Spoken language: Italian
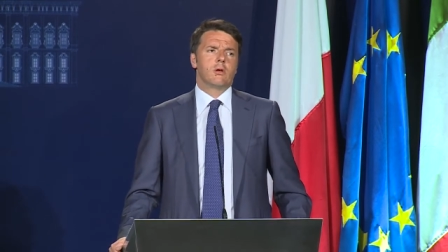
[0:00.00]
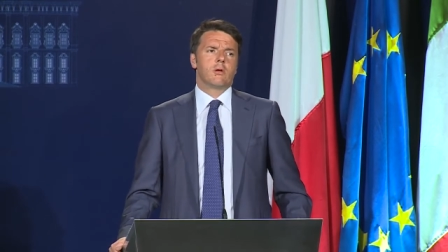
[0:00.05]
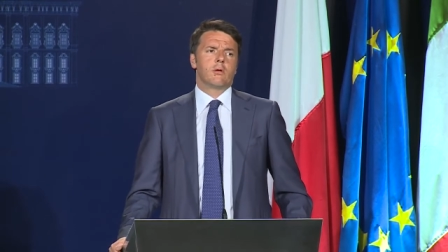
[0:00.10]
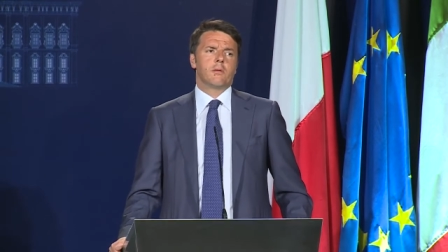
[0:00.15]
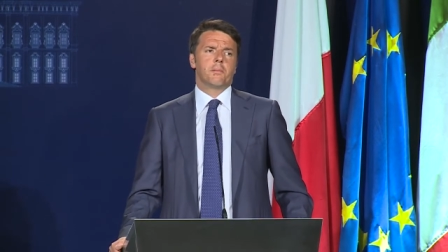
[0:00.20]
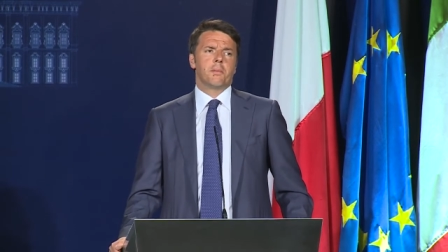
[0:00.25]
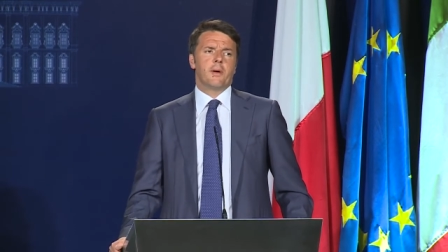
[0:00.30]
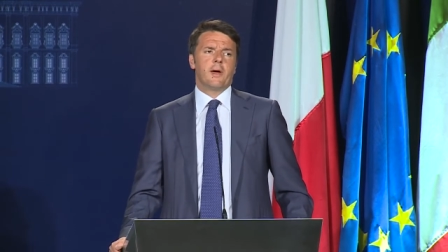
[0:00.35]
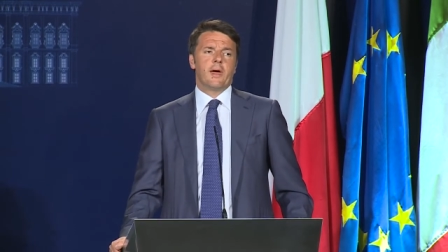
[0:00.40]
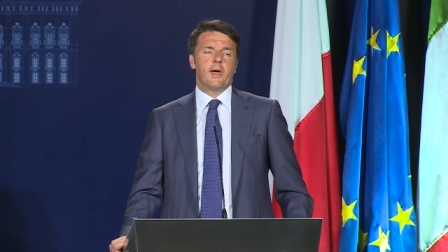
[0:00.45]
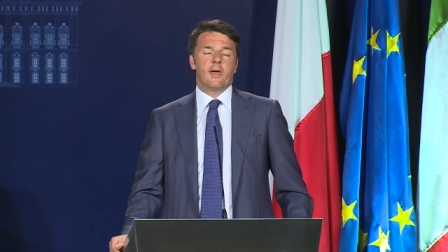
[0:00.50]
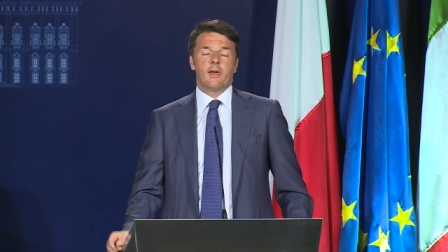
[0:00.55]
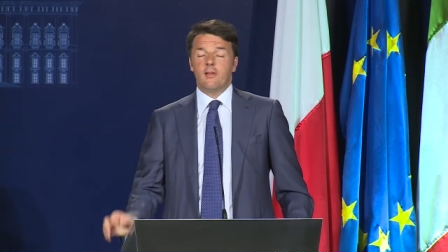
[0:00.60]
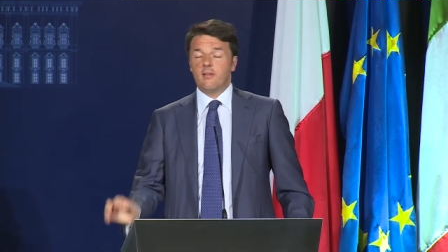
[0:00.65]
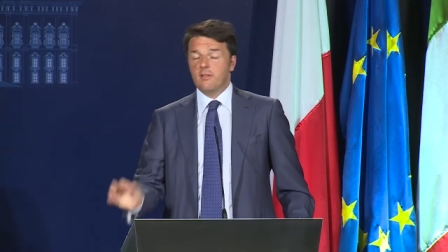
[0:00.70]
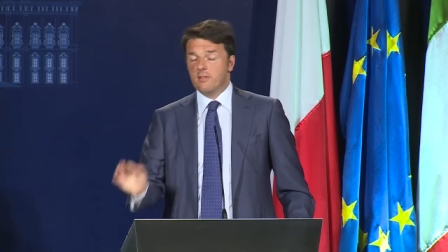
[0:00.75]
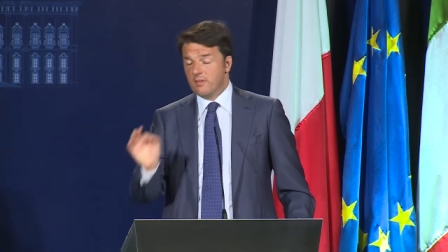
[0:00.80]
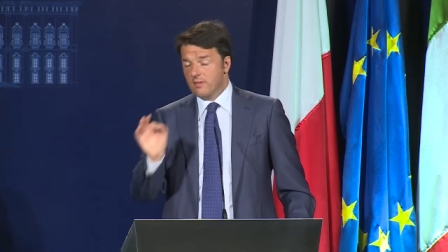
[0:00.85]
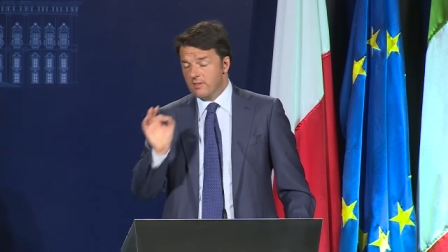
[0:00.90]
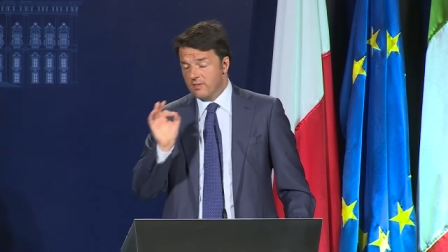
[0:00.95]
europee
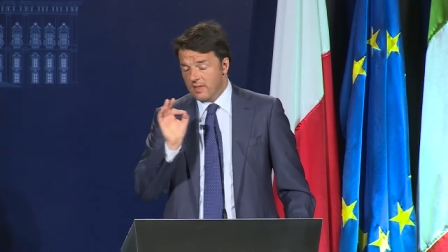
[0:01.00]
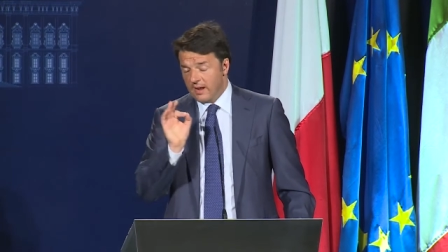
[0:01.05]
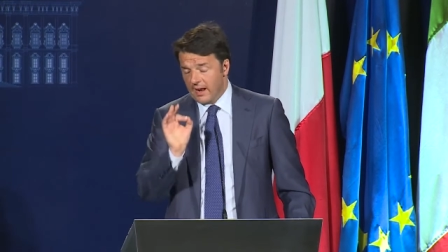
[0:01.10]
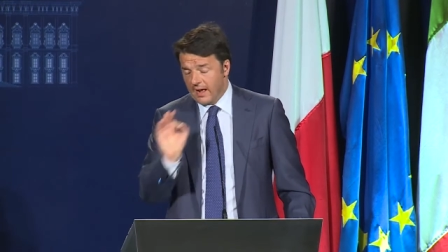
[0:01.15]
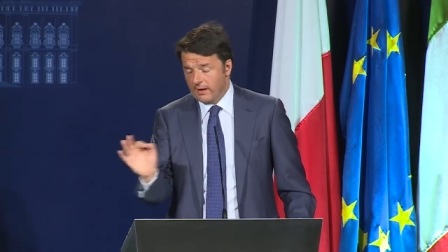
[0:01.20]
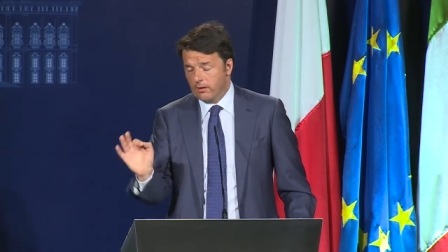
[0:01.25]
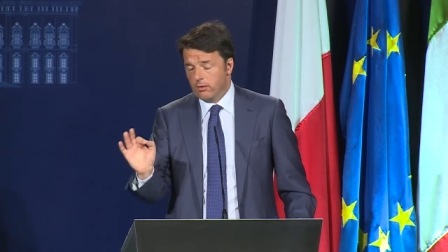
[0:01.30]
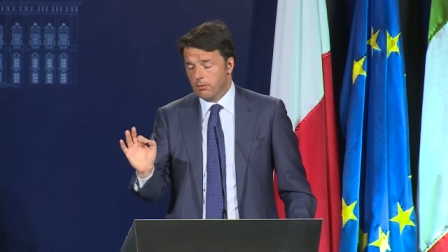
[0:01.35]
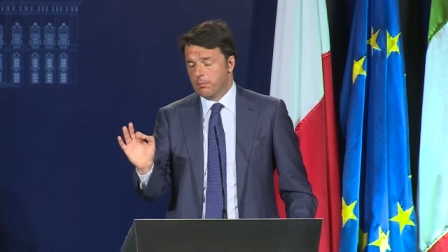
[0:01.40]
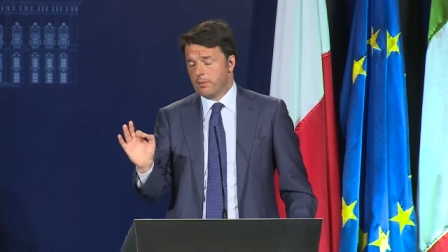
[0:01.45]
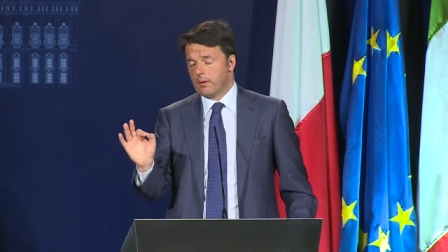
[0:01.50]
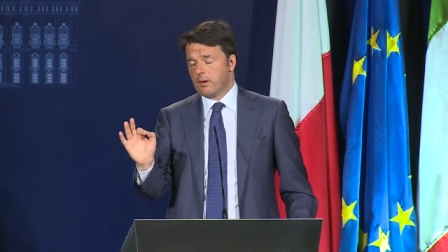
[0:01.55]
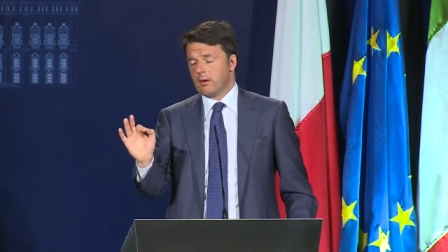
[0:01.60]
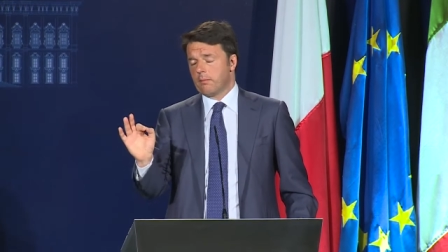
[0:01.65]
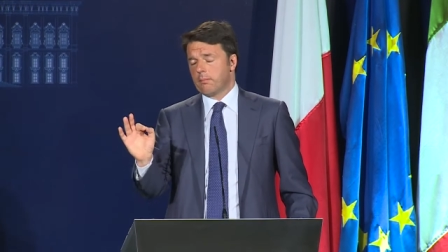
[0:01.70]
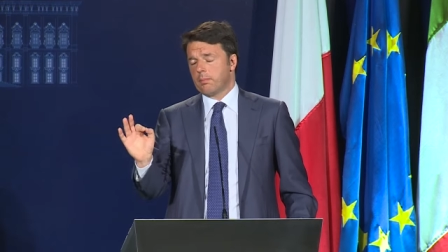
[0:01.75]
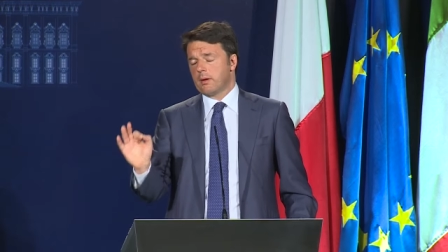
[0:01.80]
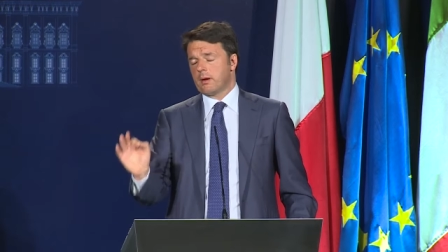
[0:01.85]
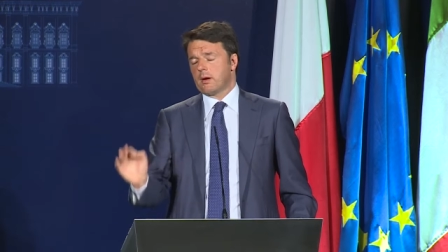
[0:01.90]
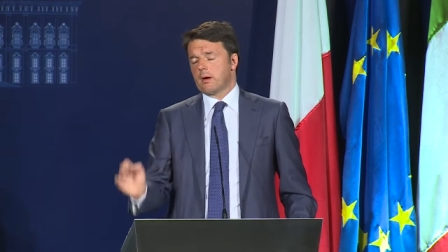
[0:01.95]
insisteranno
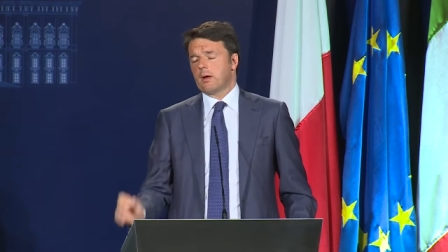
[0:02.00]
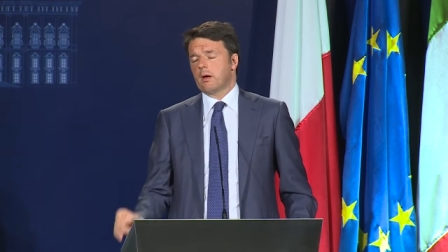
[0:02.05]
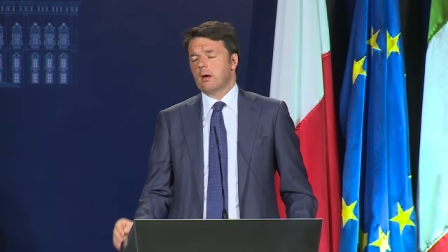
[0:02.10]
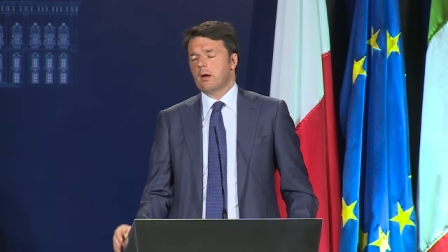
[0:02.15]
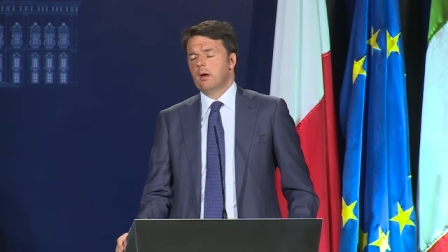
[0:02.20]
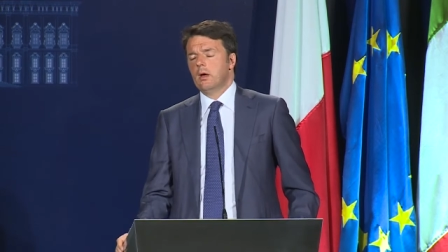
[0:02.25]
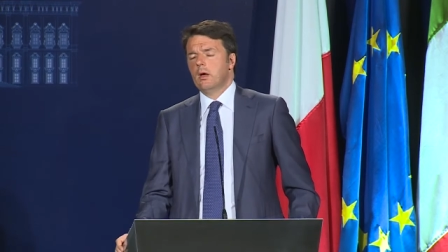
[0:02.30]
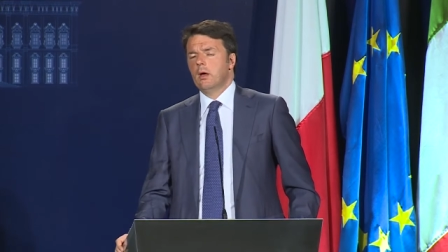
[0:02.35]
per, per